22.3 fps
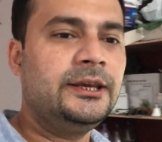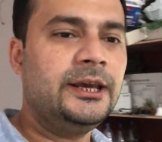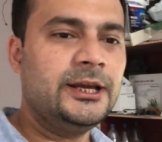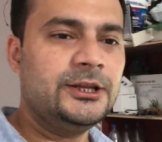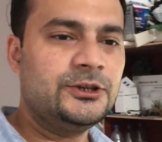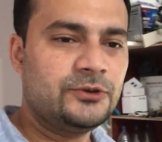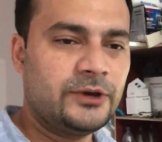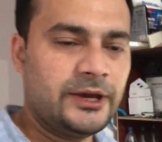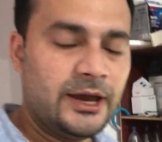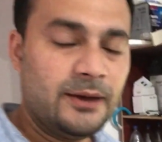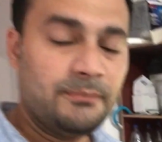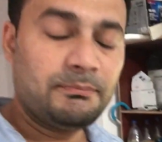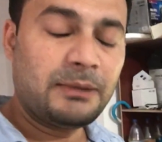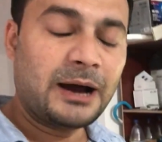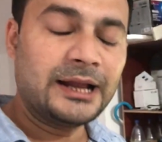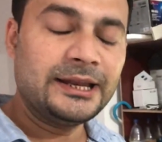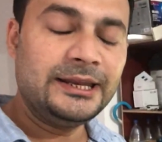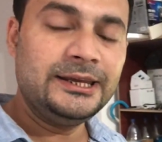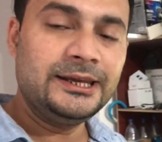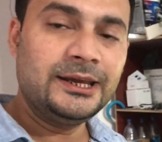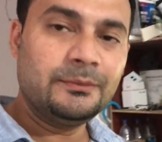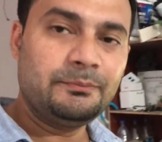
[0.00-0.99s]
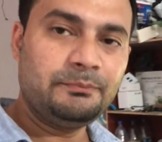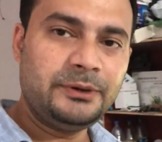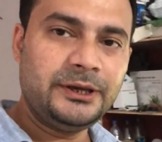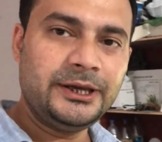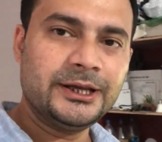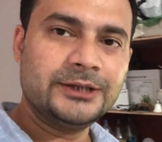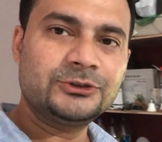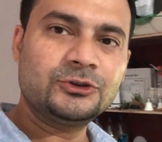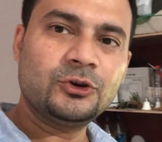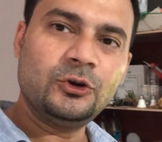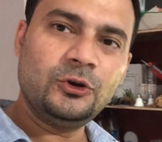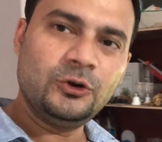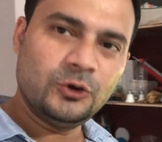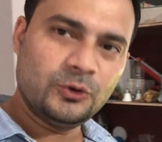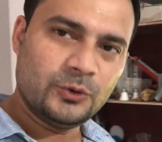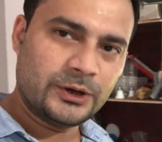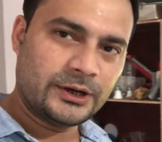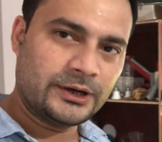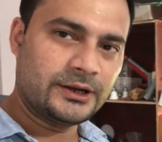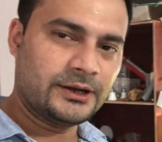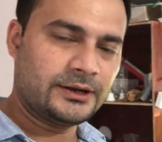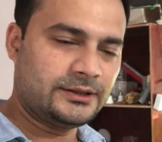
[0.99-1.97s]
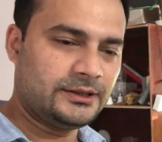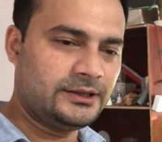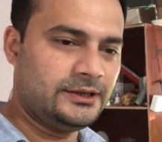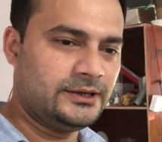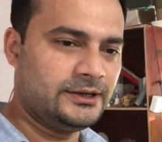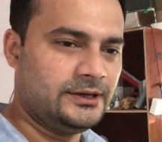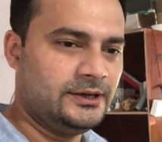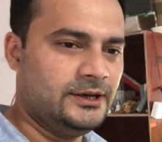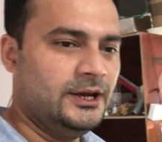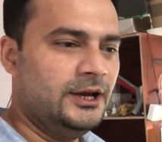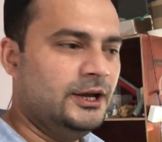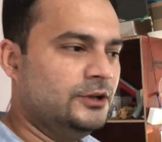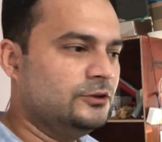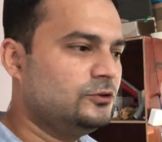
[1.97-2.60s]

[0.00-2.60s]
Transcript: ये जो है पानी के पी को लोअर करती हैं